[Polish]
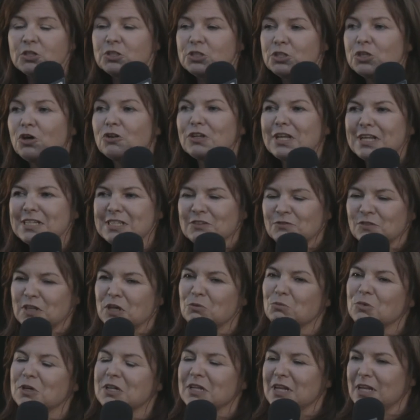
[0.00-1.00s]
Co
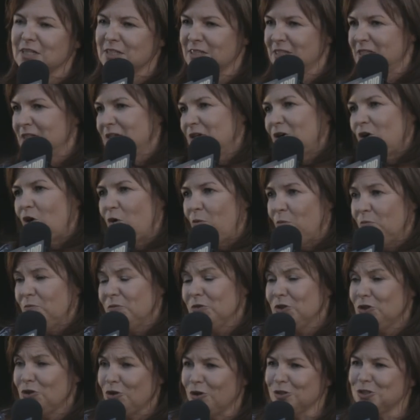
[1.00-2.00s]
nazwiemy klasyką?
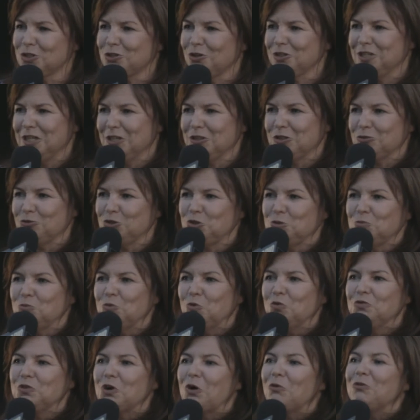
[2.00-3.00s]
To, co niektórzy
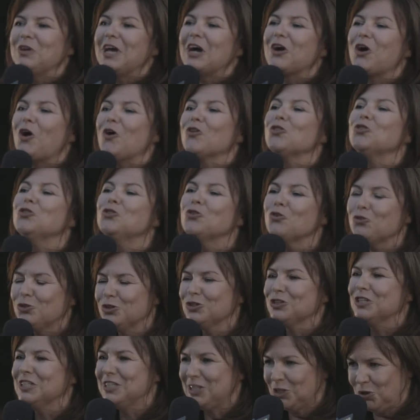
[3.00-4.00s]
mówią jako
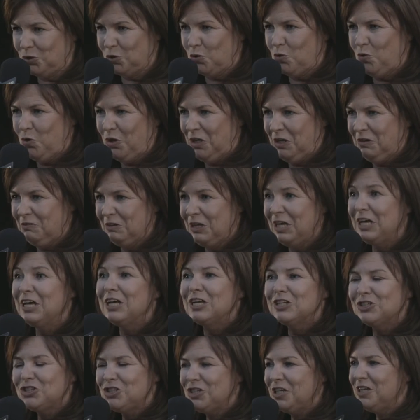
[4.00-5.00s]
nudny strój,
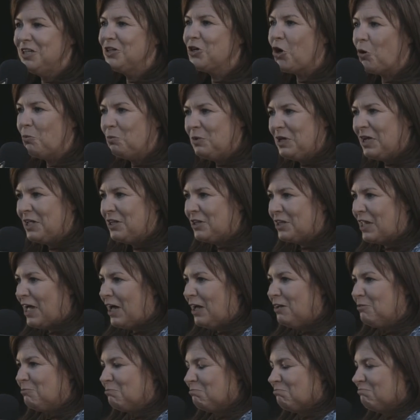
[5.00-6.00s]
czyli
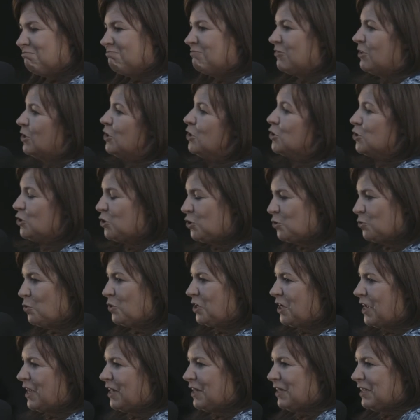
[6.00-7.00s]
kobieta,
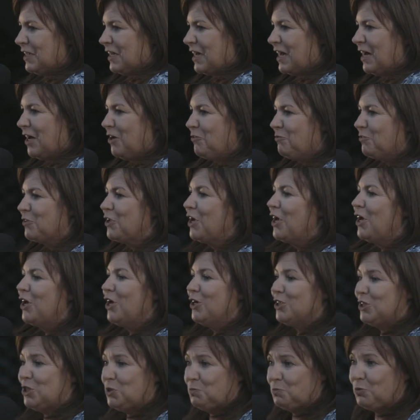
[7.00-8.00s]
sukienka,
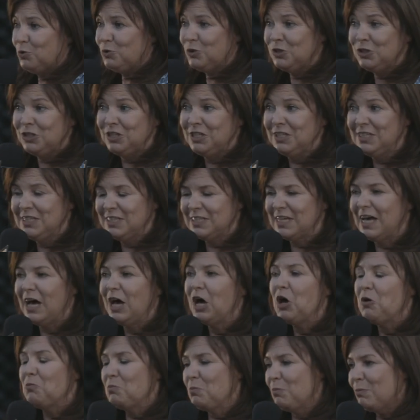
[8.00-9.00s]

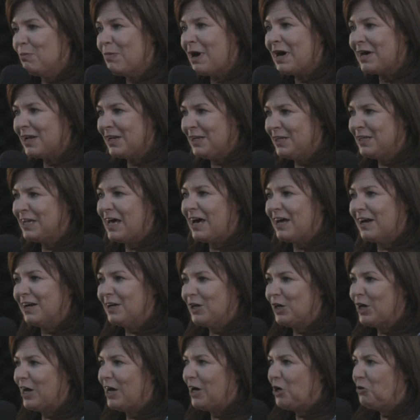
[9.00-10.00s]
spódnica,
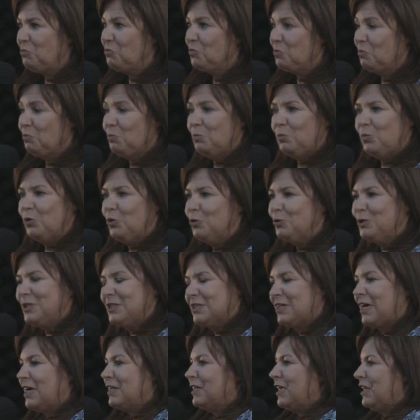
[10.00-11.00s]
marynarka,
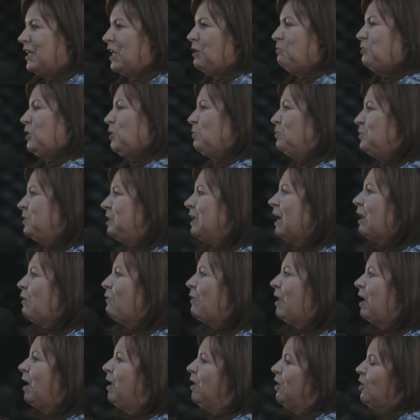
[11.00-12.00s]
bluzka najlepiej
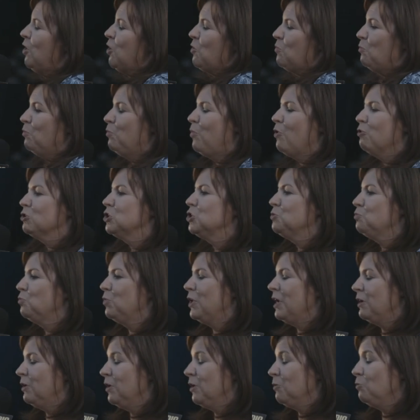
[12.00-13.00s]
biała bądź
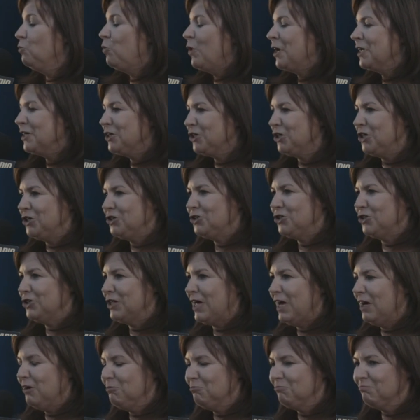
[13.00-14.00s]

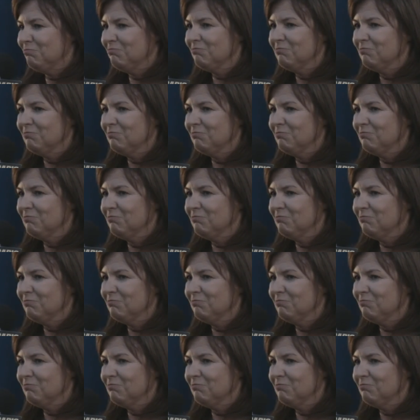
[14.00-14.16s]
błękitna,